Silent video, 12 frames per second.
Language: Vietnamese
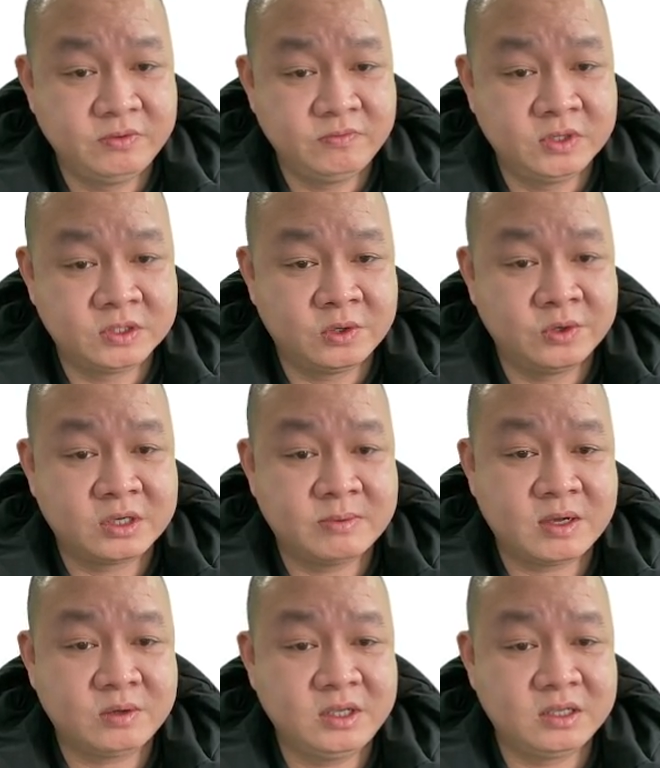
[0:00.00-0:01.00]
Vừa rồi các
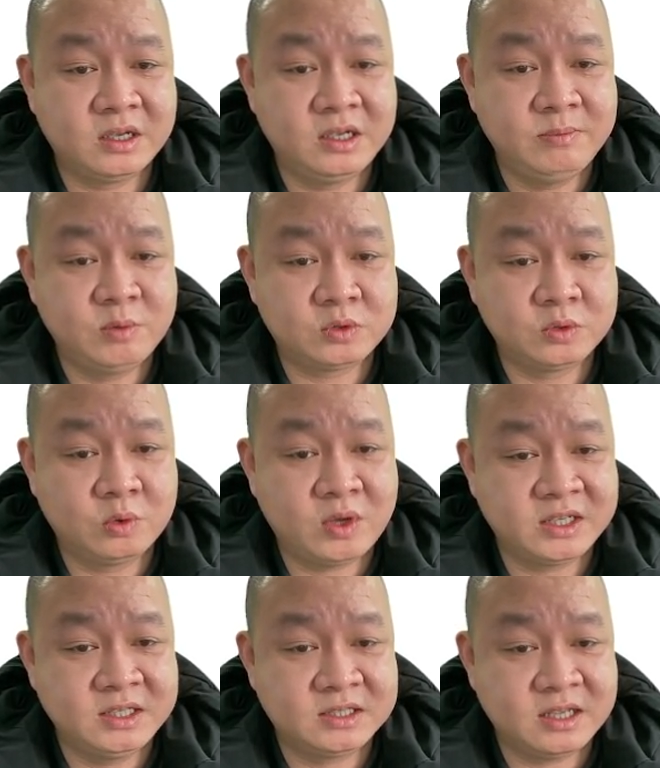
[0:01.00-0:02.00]
bác có thể thấy một số
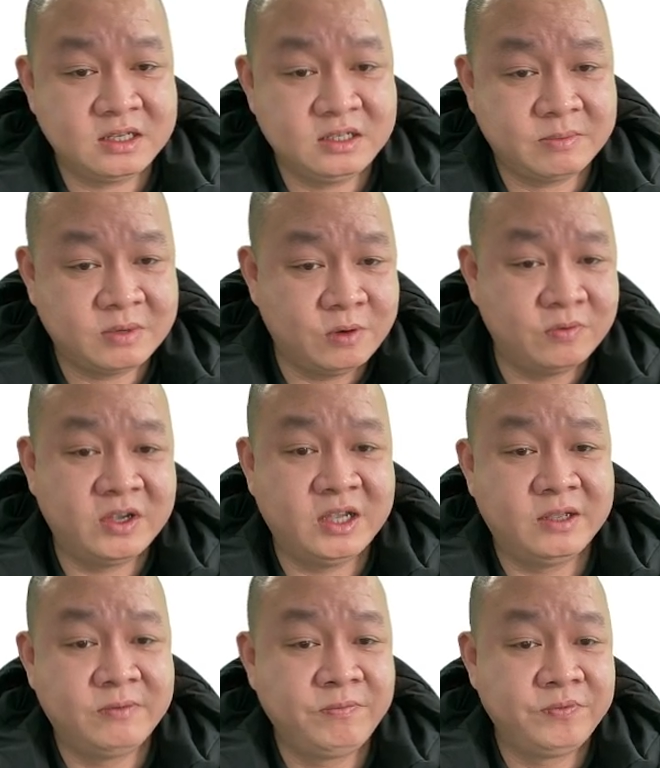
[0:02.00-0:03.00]
loại kit test nhập khẩu
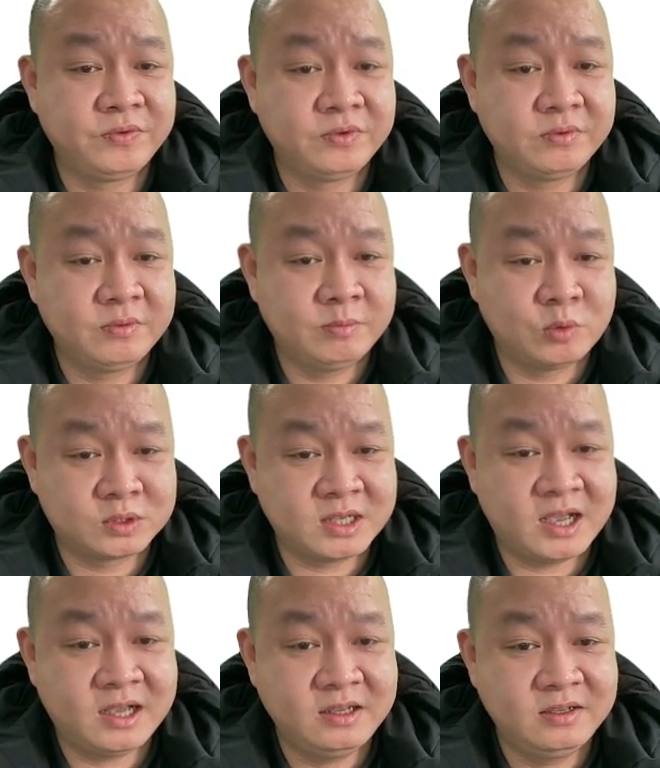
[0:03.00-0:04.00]
về một
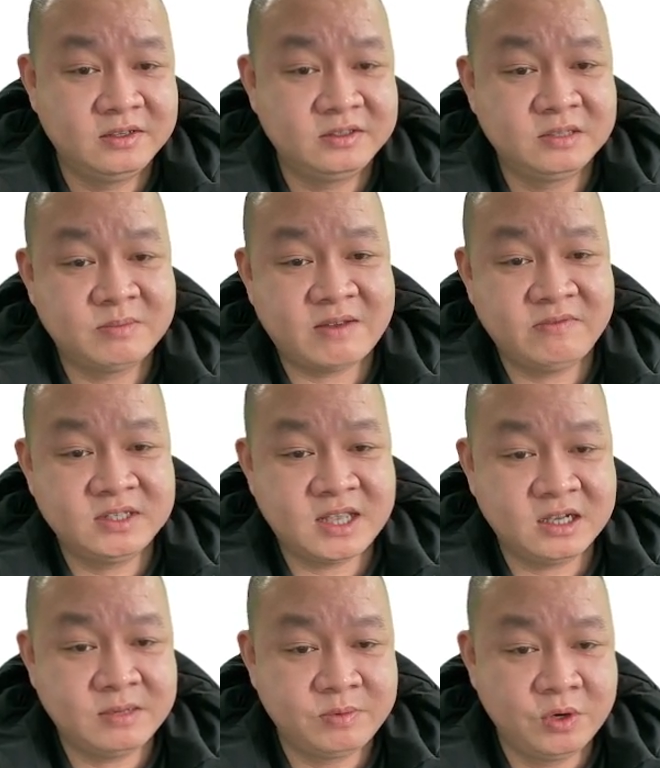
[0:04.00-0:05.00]
giá nhưng bán với
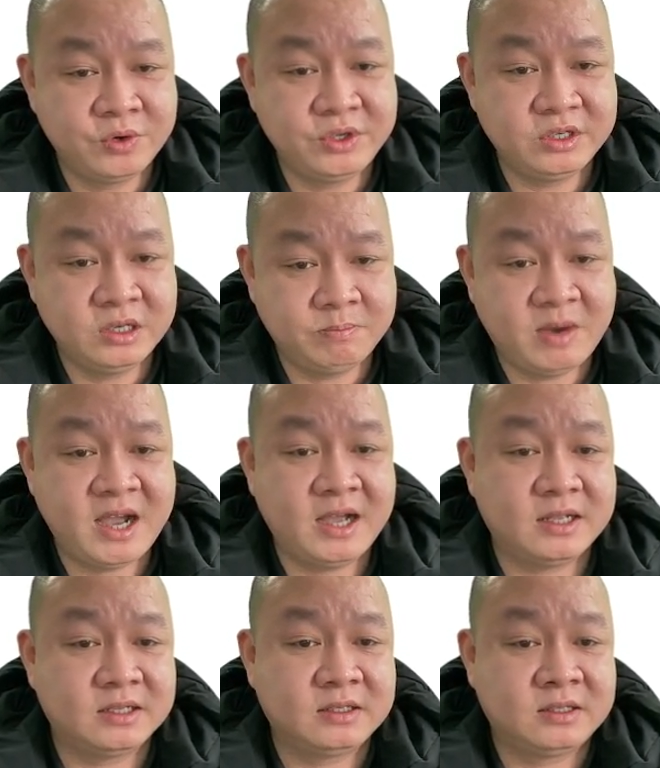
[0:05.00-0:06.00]
giá gấp đôi, gấp
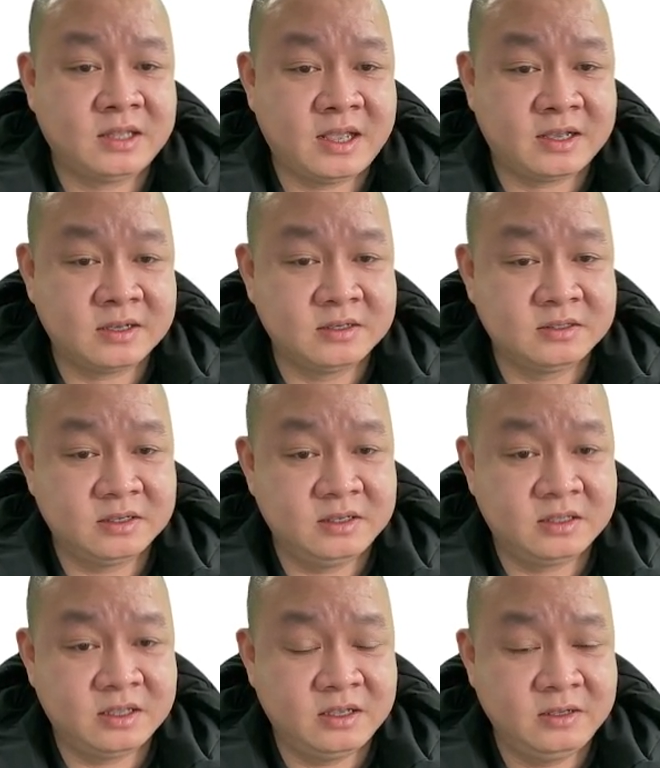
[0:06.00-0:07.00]
ba tại các cơ sở
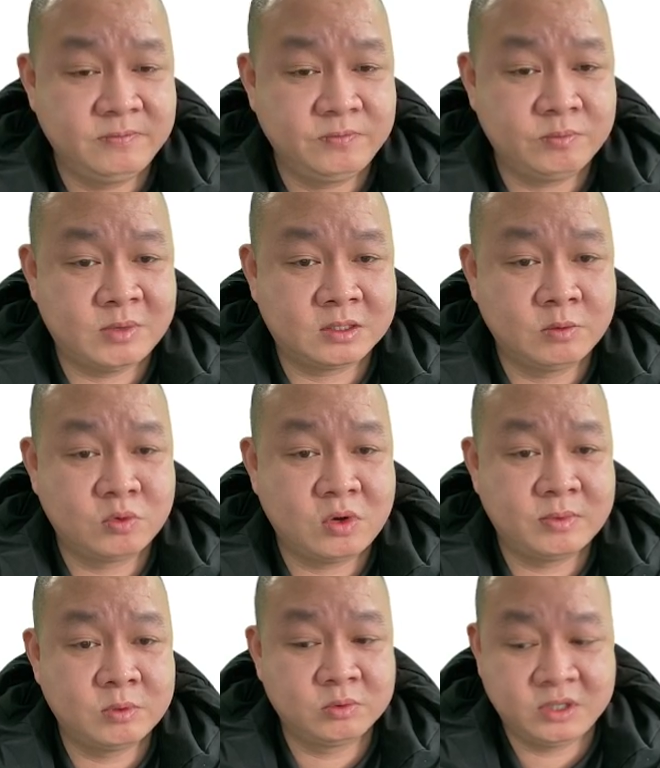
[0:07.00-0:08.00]
y tế mà thông
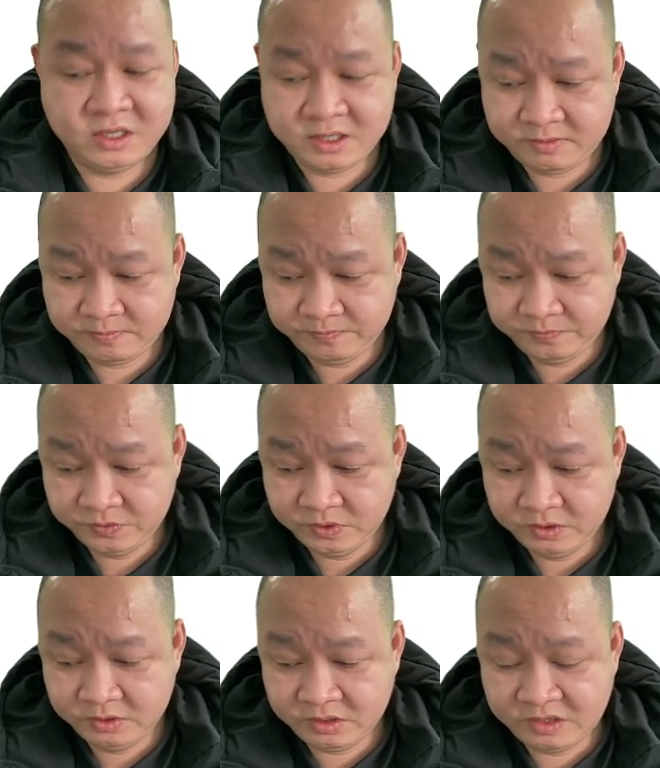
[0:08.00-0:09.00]
qua một công ty đấy
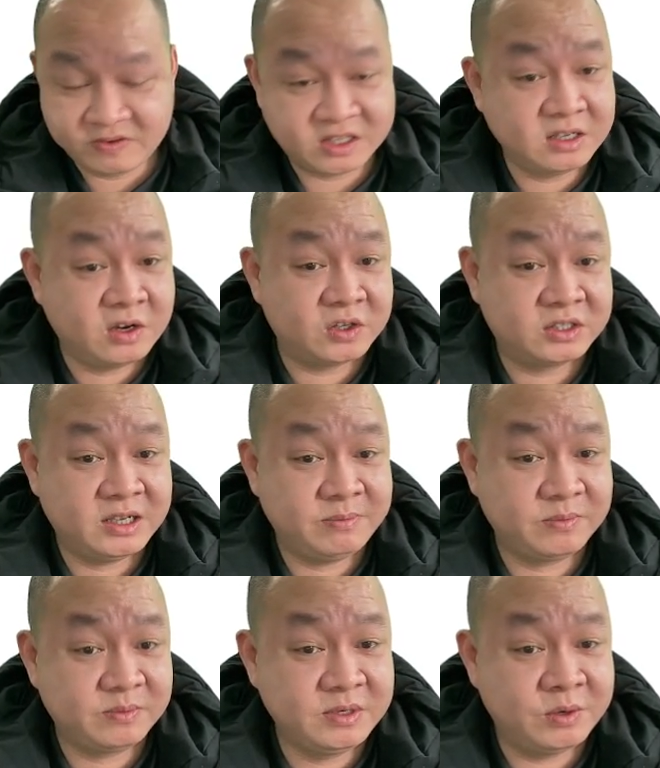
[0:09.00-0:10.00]
thì phải tự hỏi xem
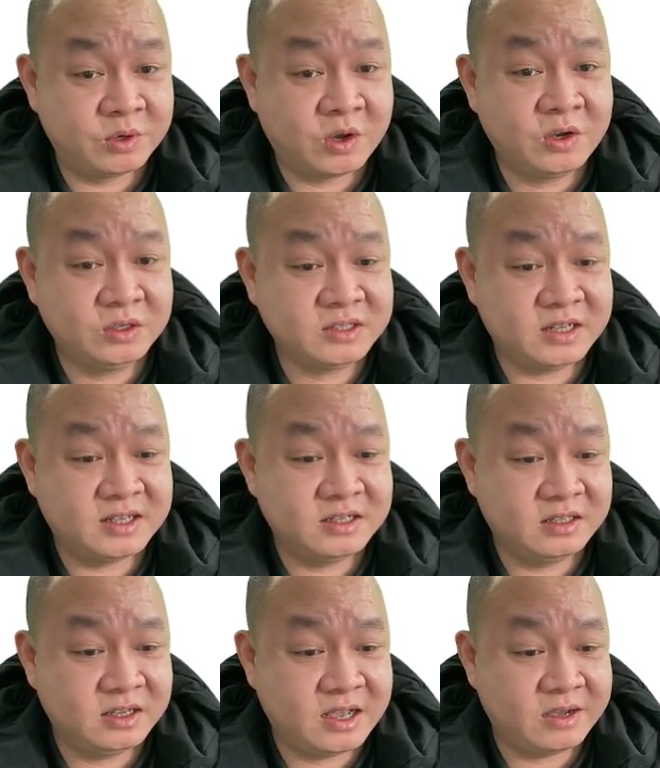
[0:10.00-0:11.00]
điều đó xảy ra
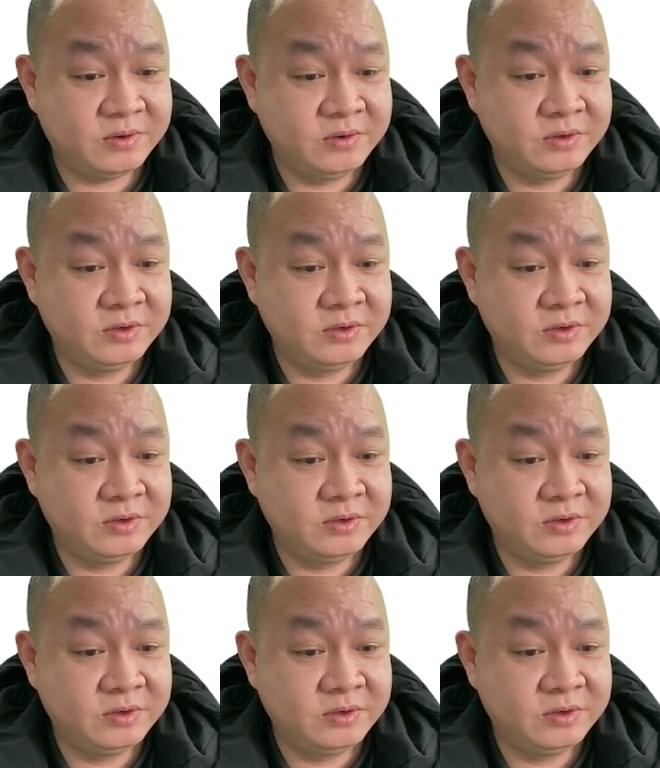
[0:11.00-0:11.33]
như thế nào.